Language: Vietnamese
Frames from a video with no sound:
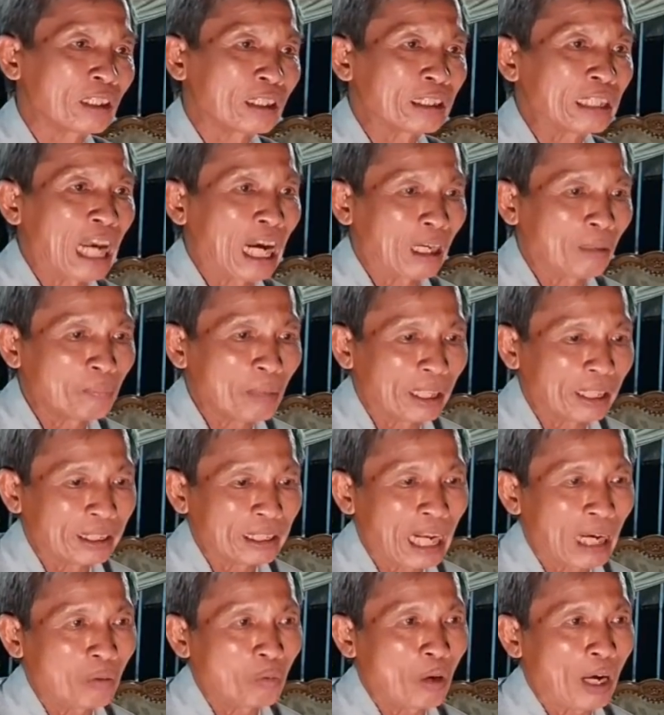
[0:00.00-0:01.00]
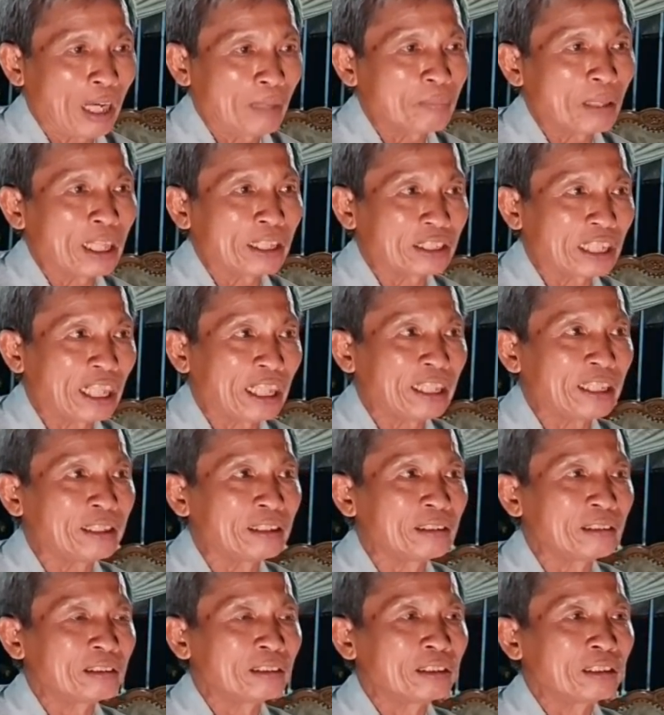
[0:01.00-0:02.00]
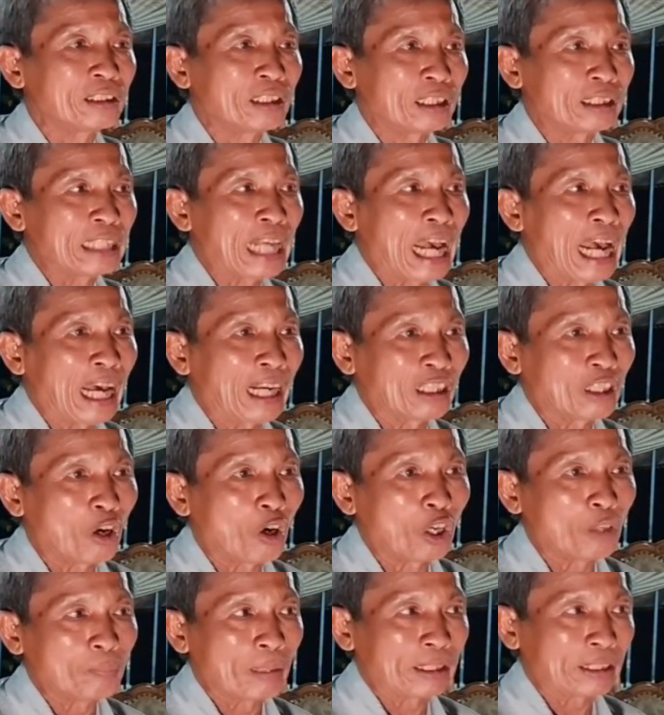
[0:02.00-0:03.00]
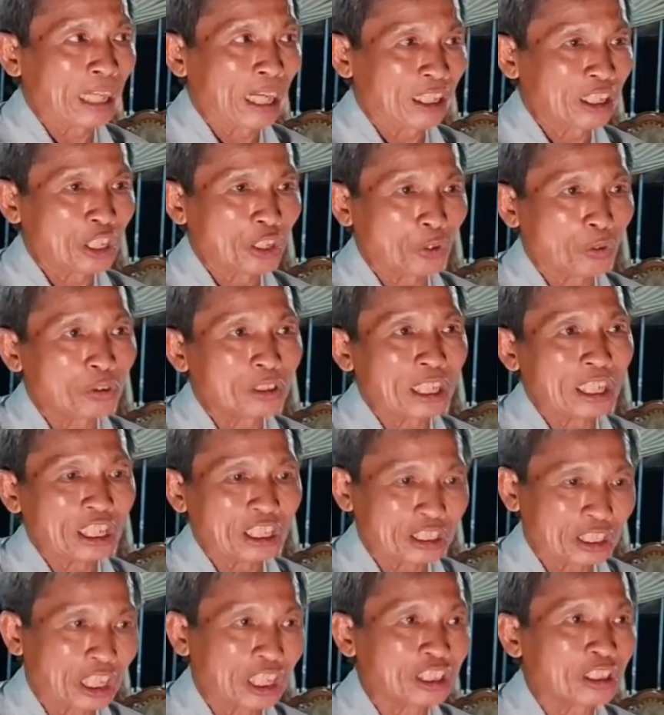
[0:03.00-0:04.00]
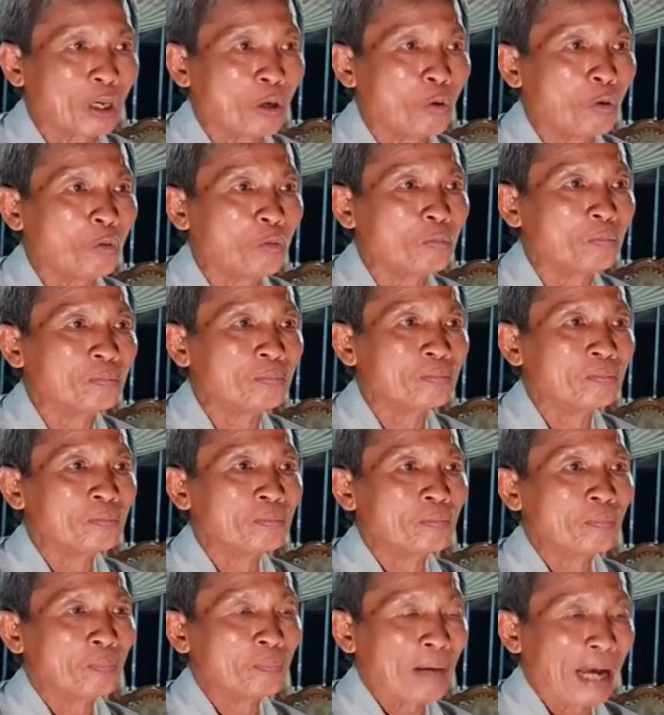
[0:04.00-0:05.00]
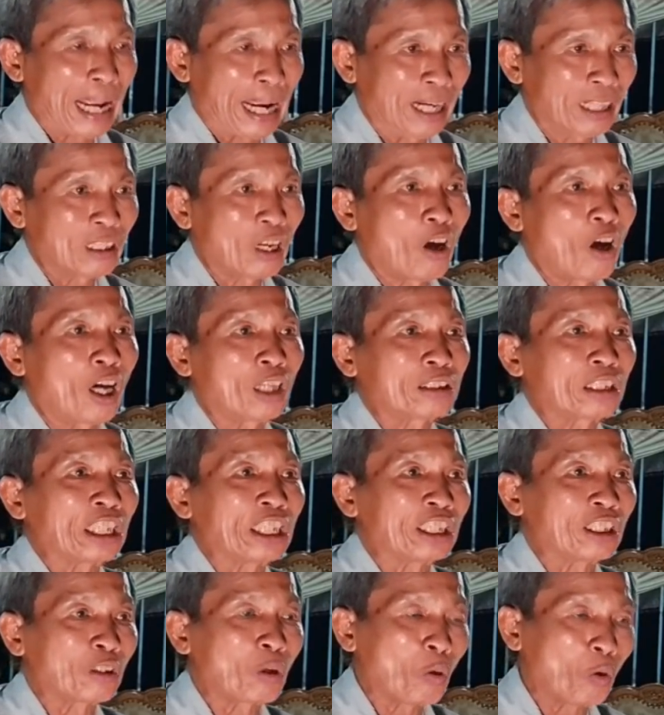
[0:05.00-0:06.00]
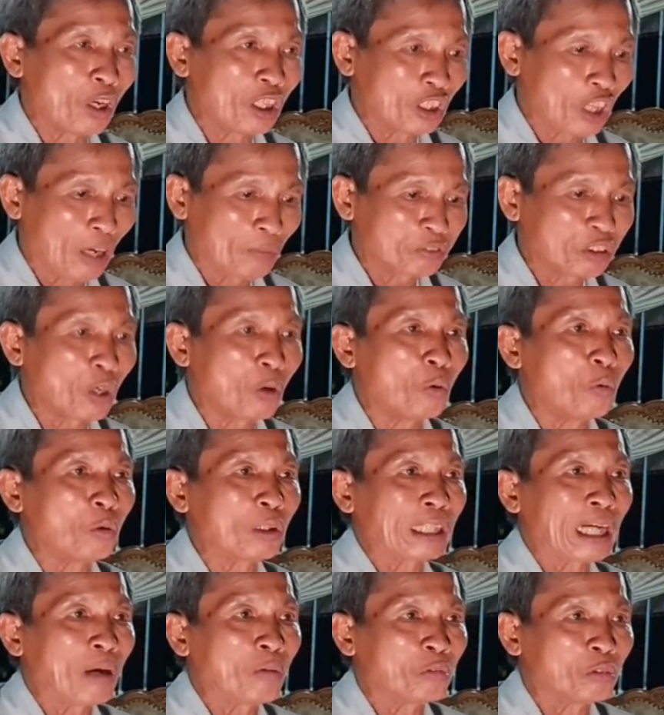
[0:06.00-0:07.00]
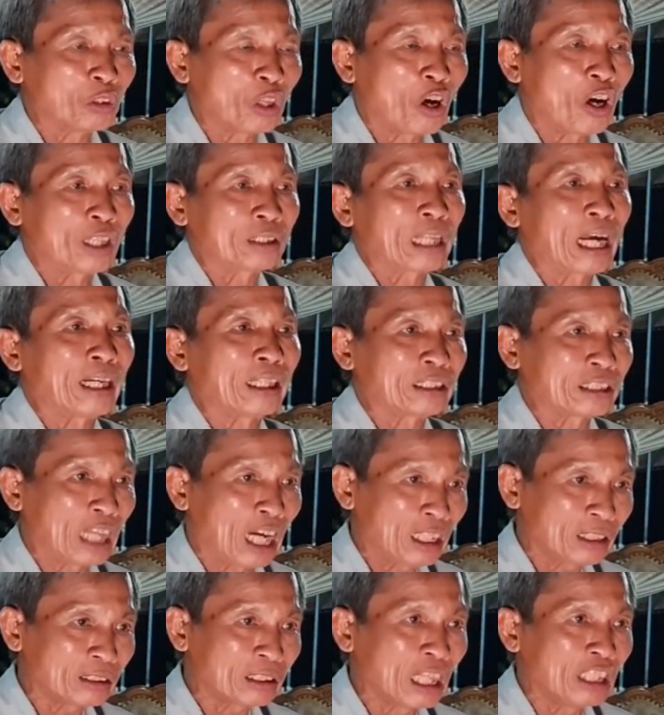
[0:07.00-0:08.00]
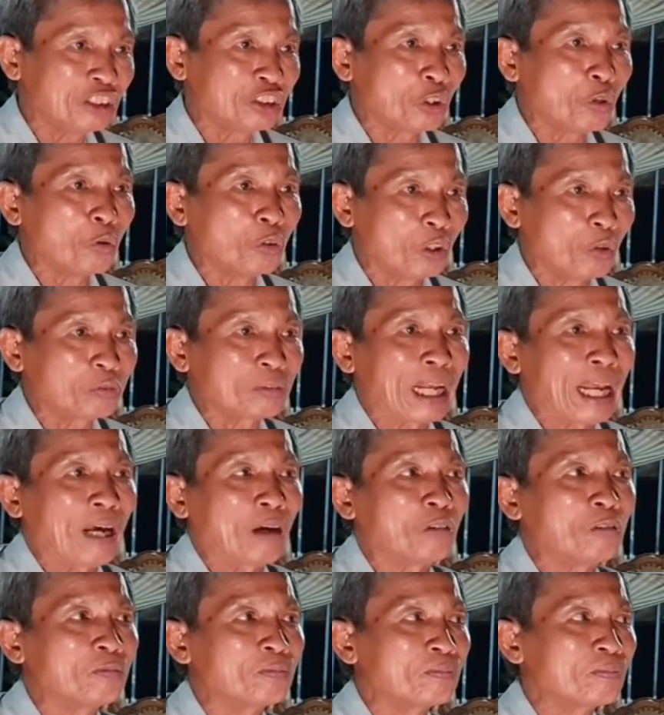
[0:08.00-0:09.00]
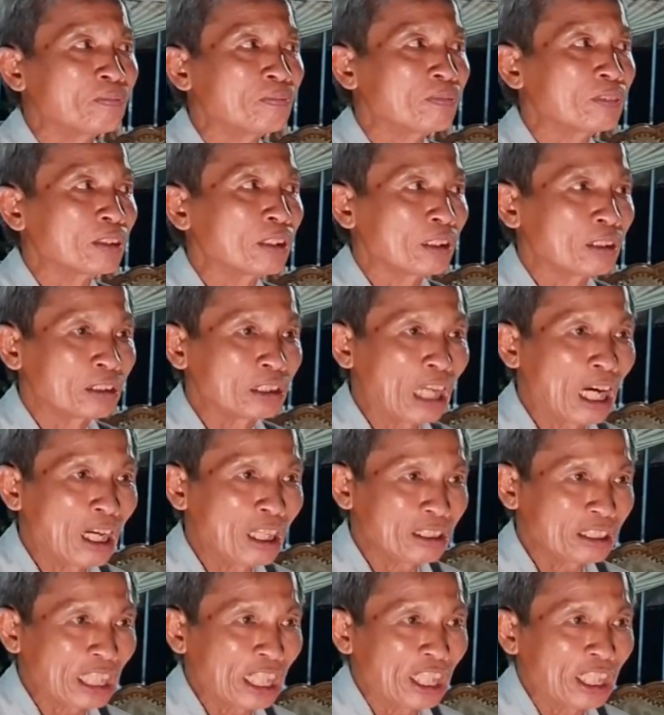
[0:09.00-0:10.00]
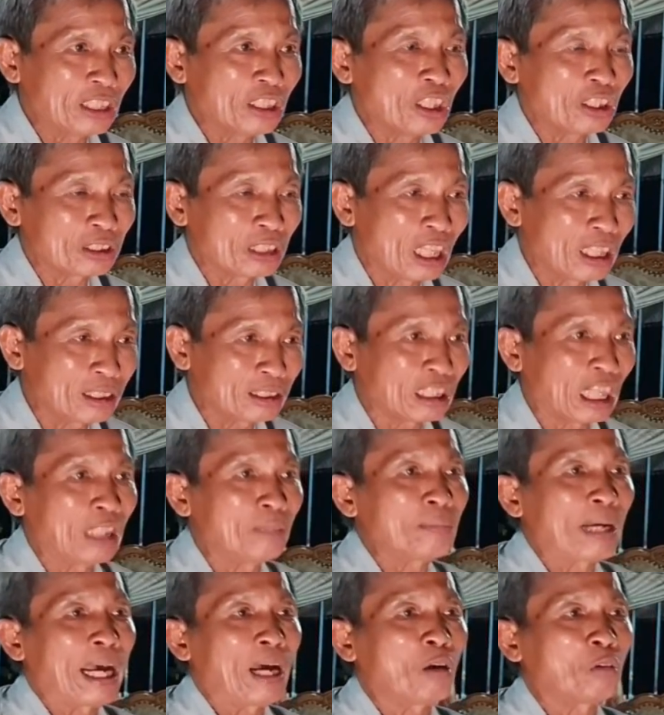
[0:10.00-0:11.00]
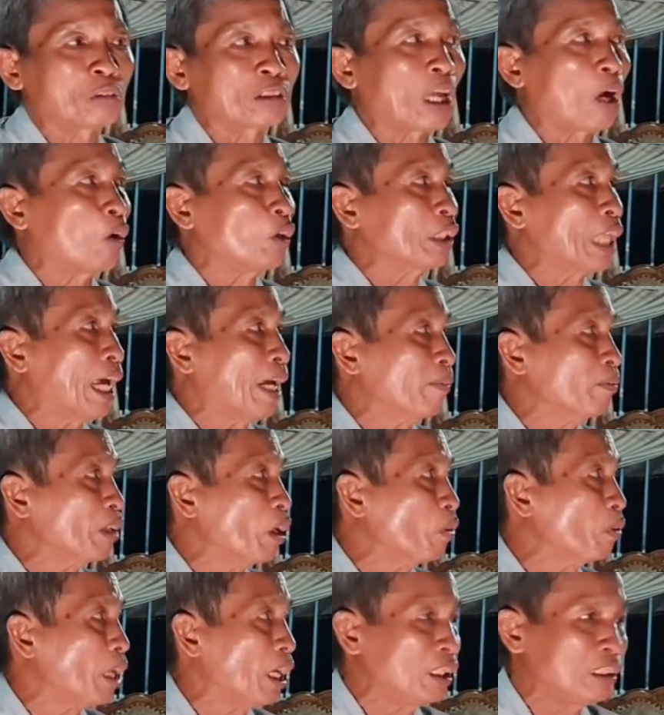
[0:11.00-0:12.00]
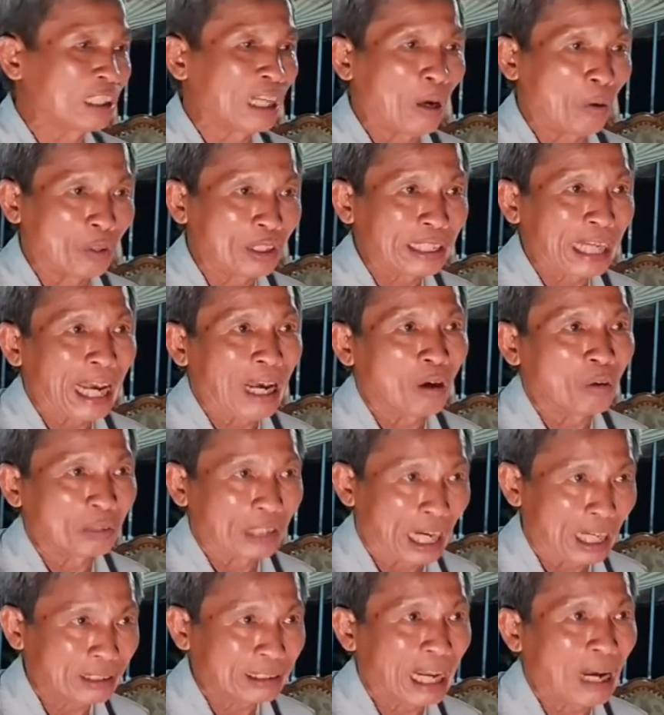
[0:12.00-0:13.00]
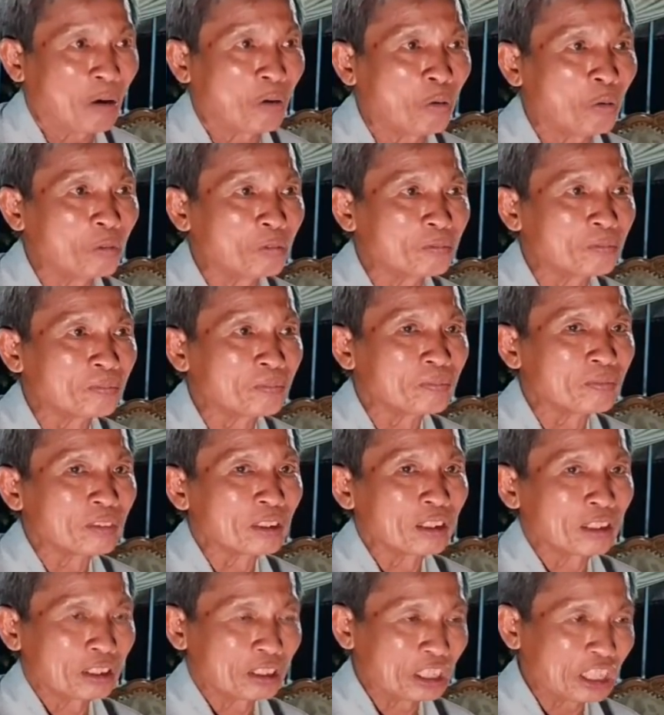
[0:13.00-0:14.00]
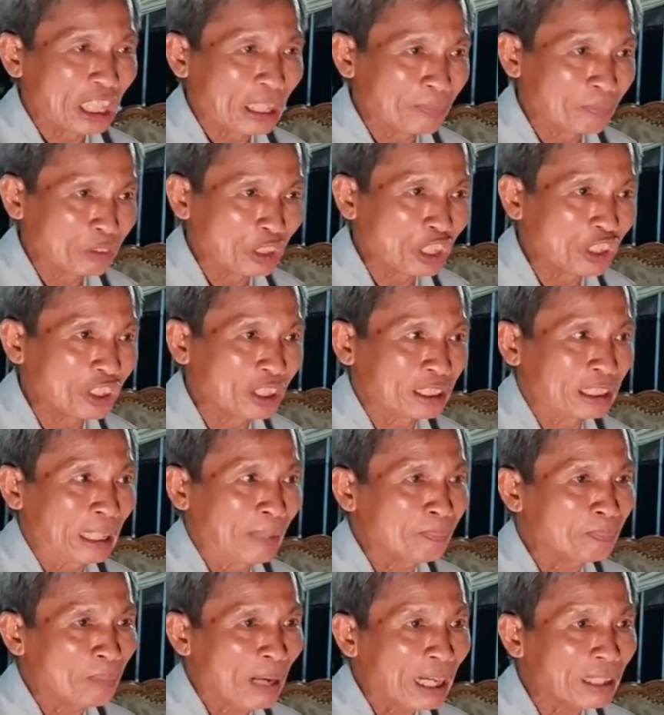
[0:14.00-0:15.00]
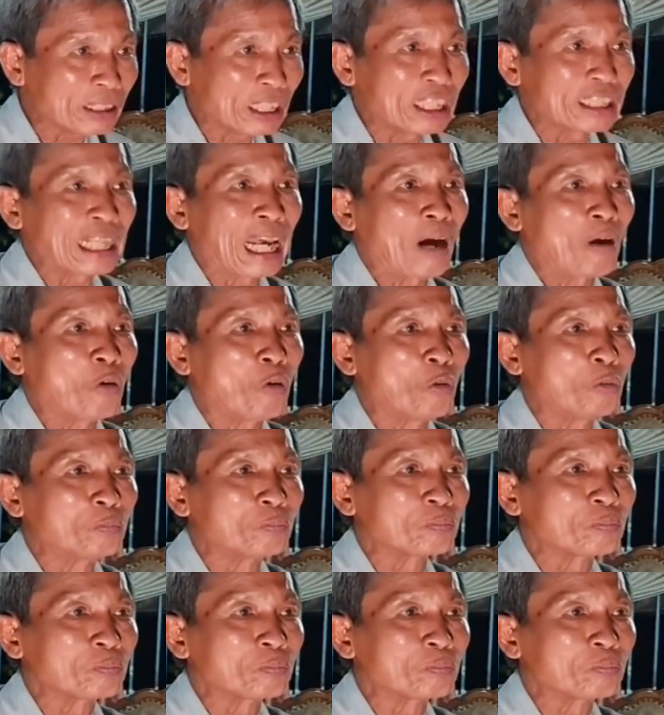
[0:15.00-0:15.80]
Nhận mình đã quá mê si Già rồi mà chẳng hiểu gì sự tu Mãn lo tiền của góp thu Không lo thần chết đến ru lúc nào Chớ chi được thức tỉnh mau Tội tham đâu đến nổi cao ngắt đầu Diêm dương sắp bắt đi chầu